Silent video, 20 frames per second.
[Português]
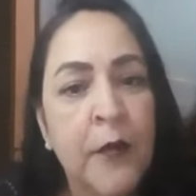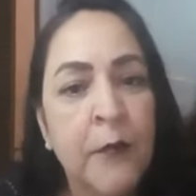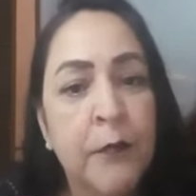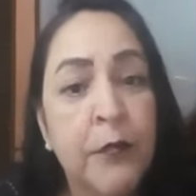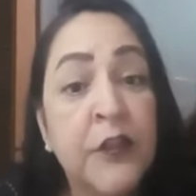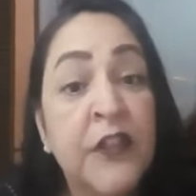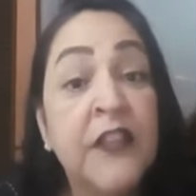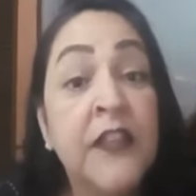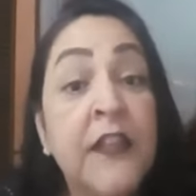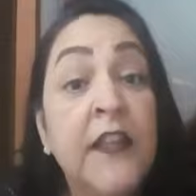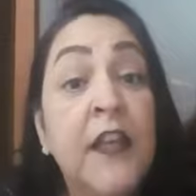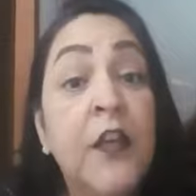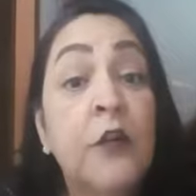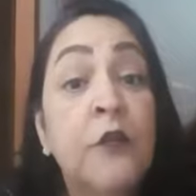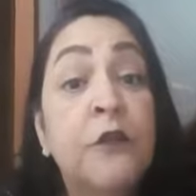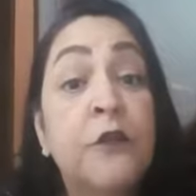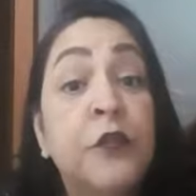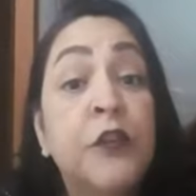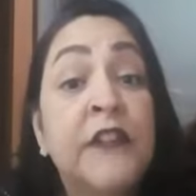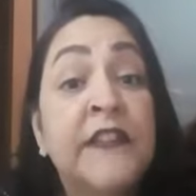Porque eu
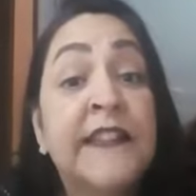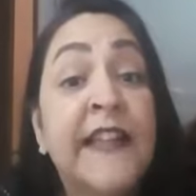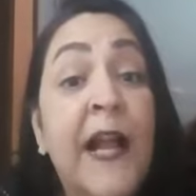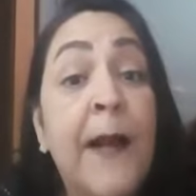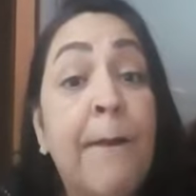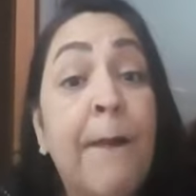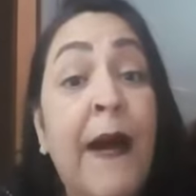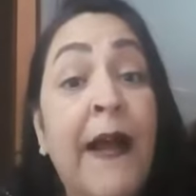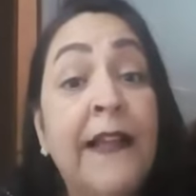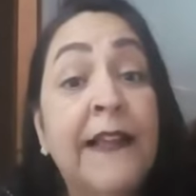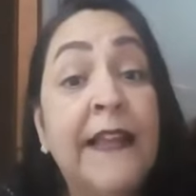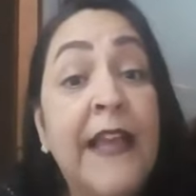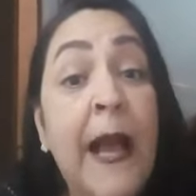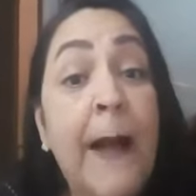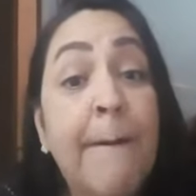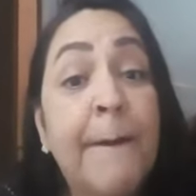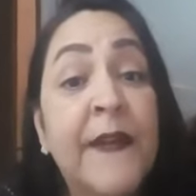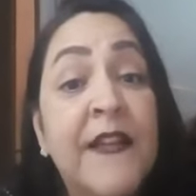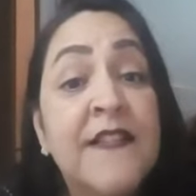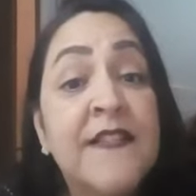fui
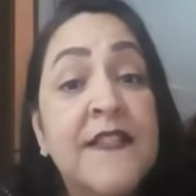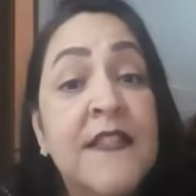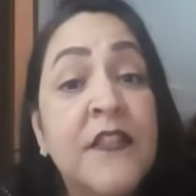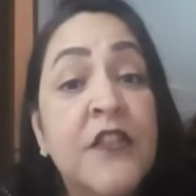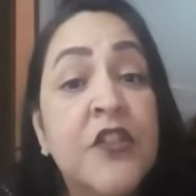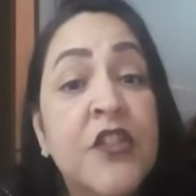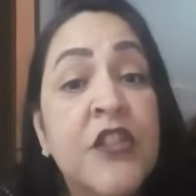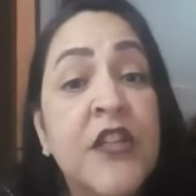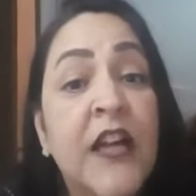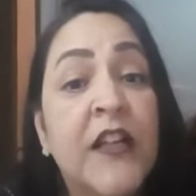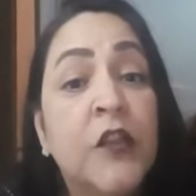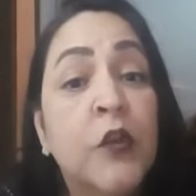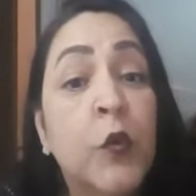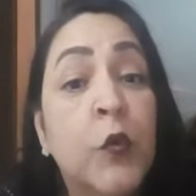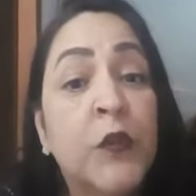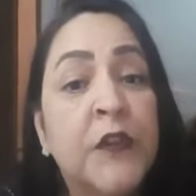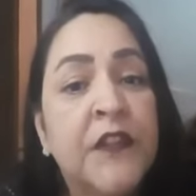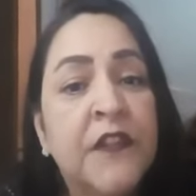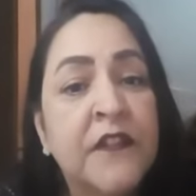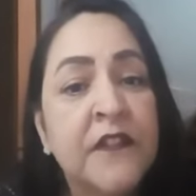trabalhar para sentir a
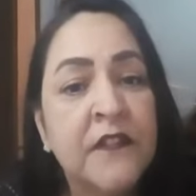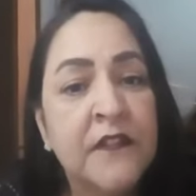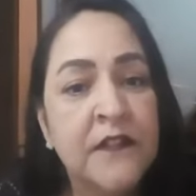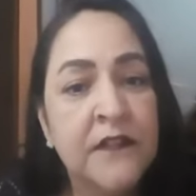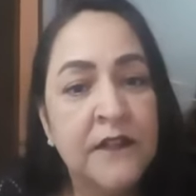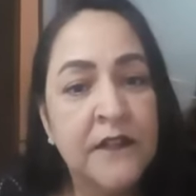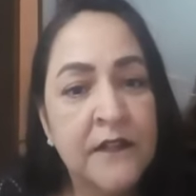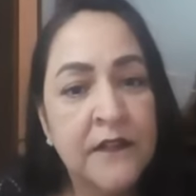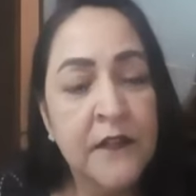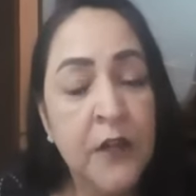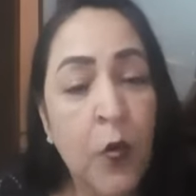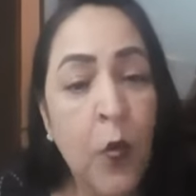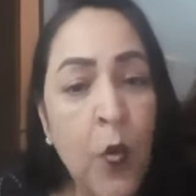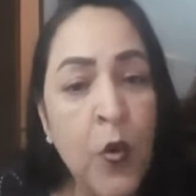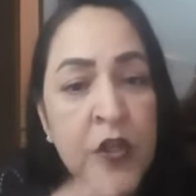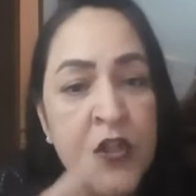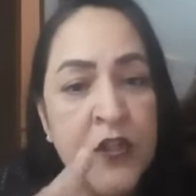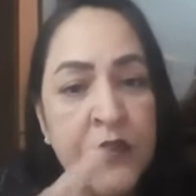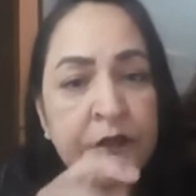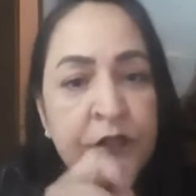dor.
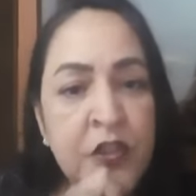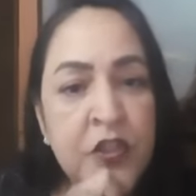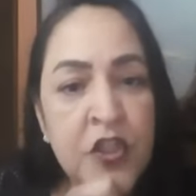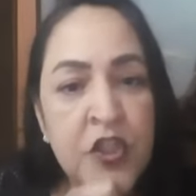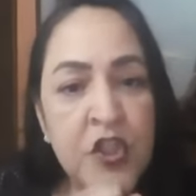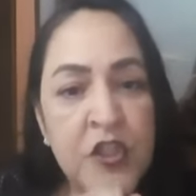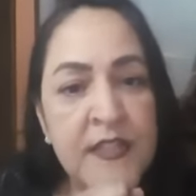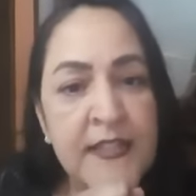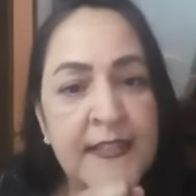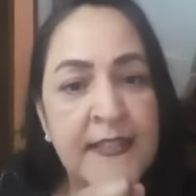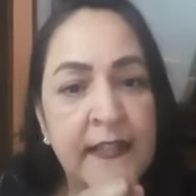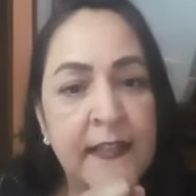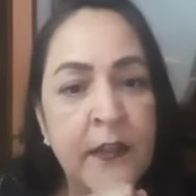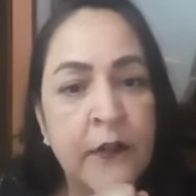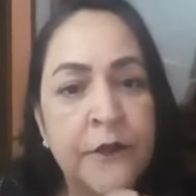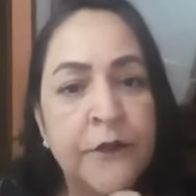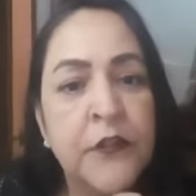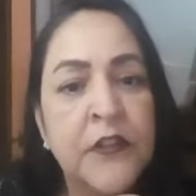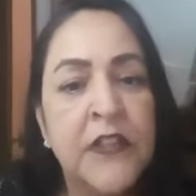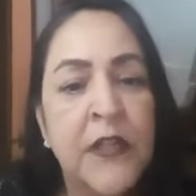Hoje eu vim te dizer que
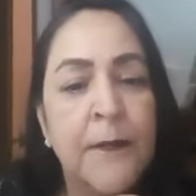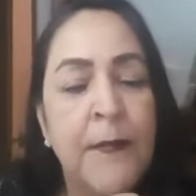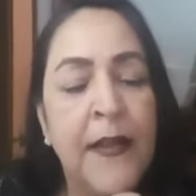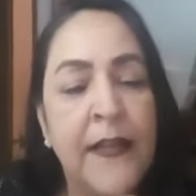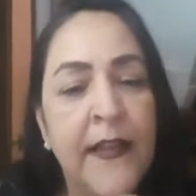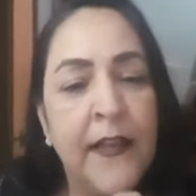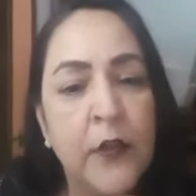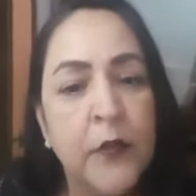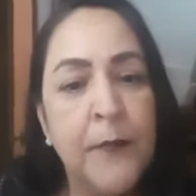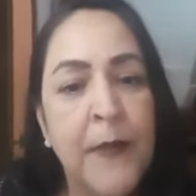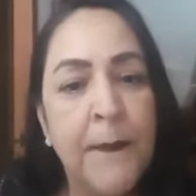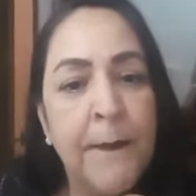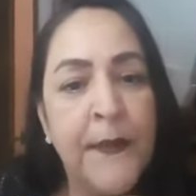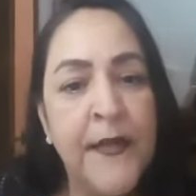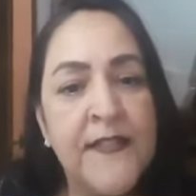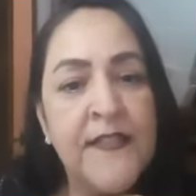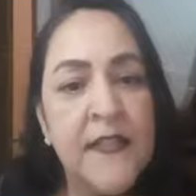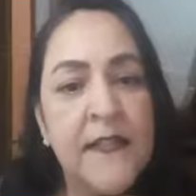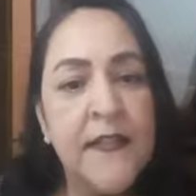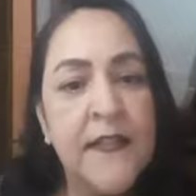eu fui trabalhar numa
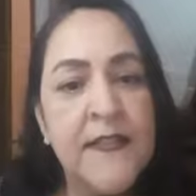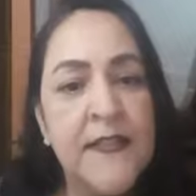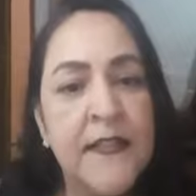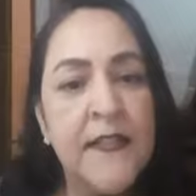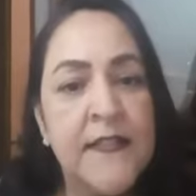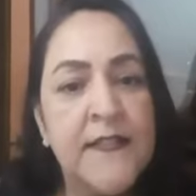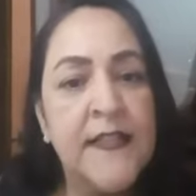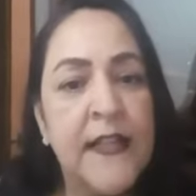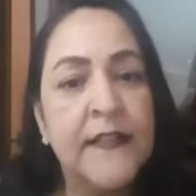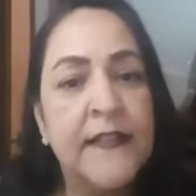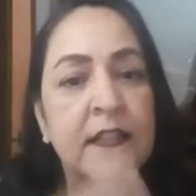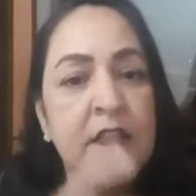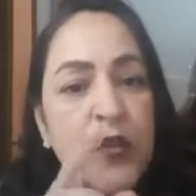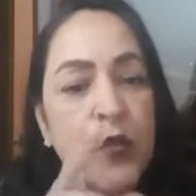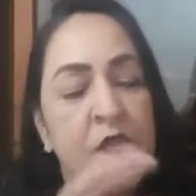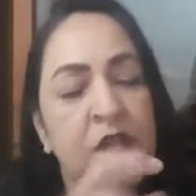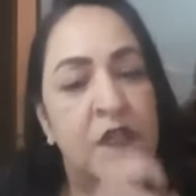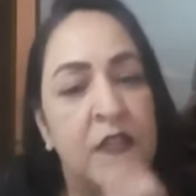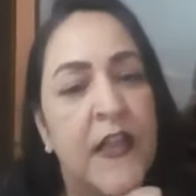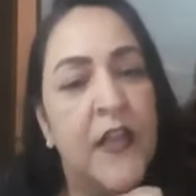empresa terceirizada de
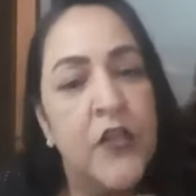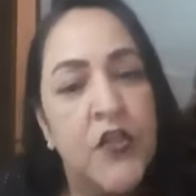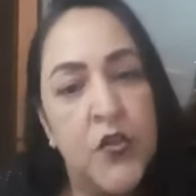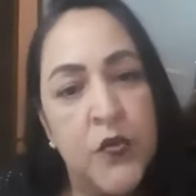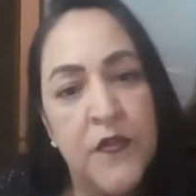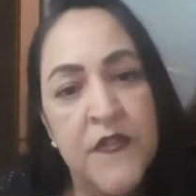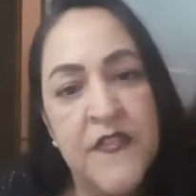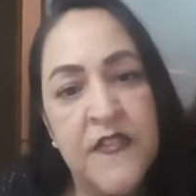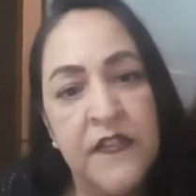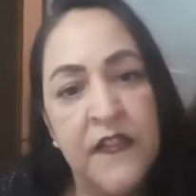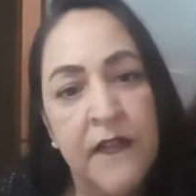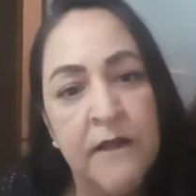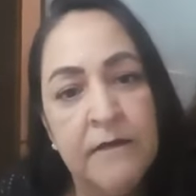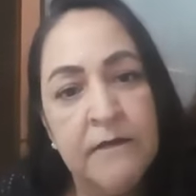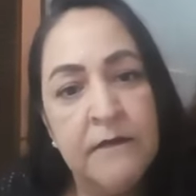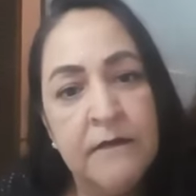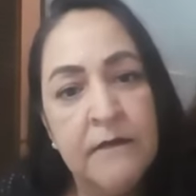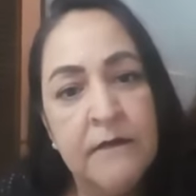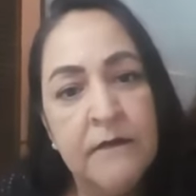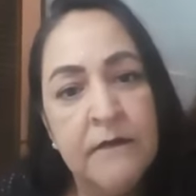auxiliar de cozinha.
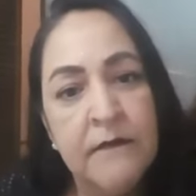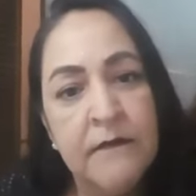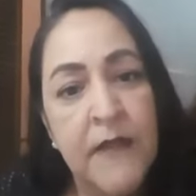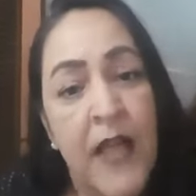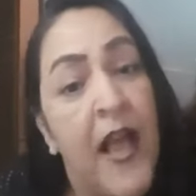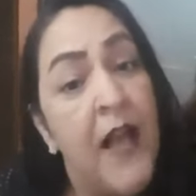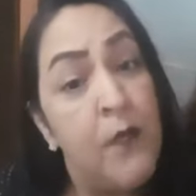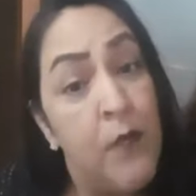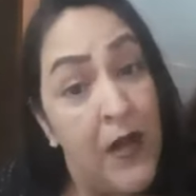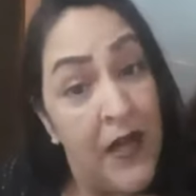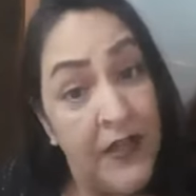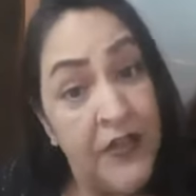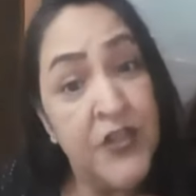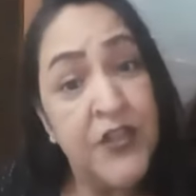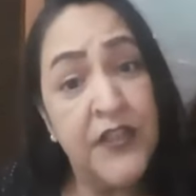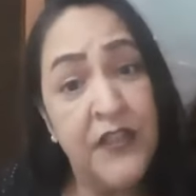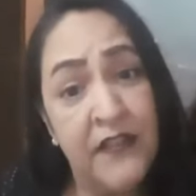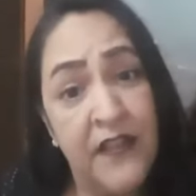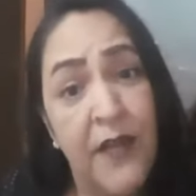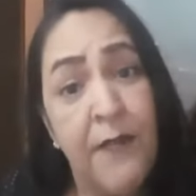Aguarde
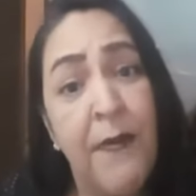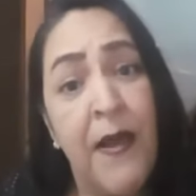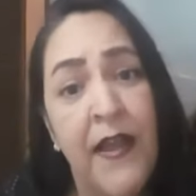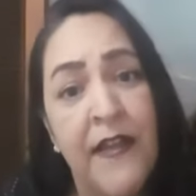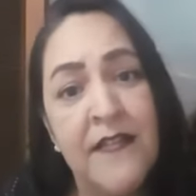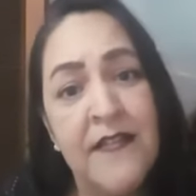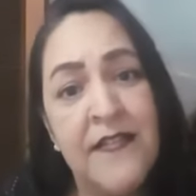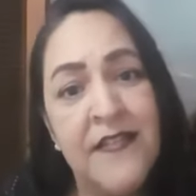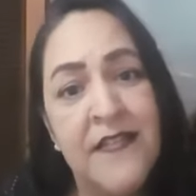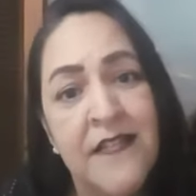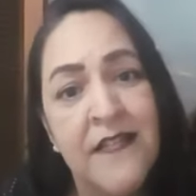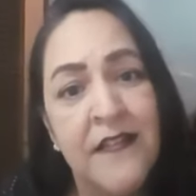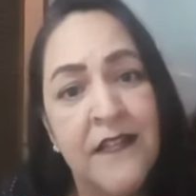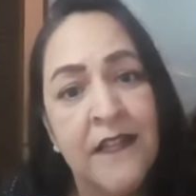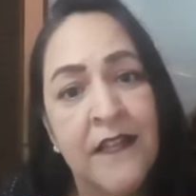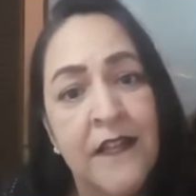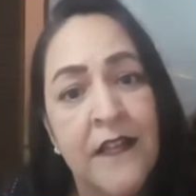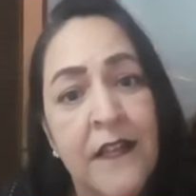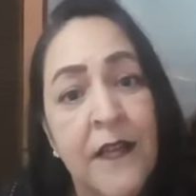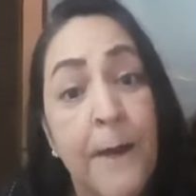que tem mais.
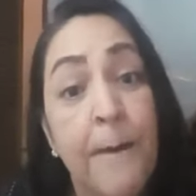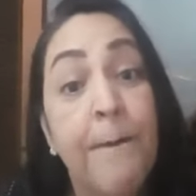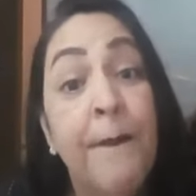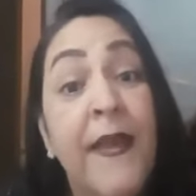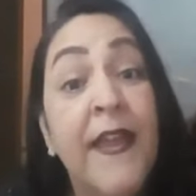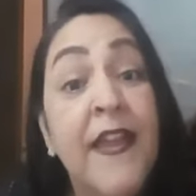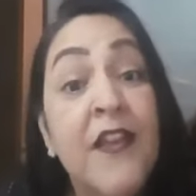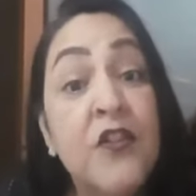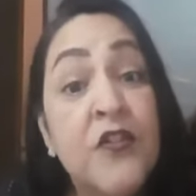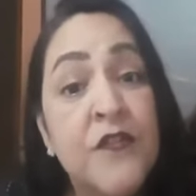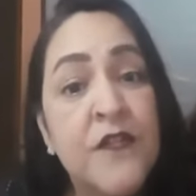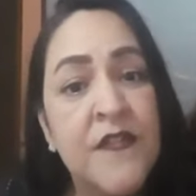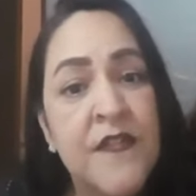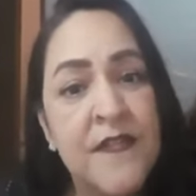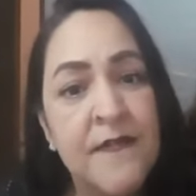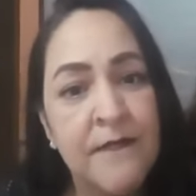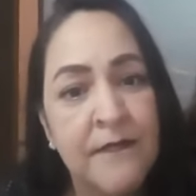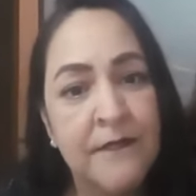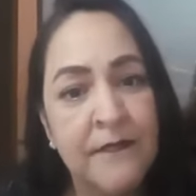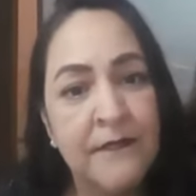Beijos.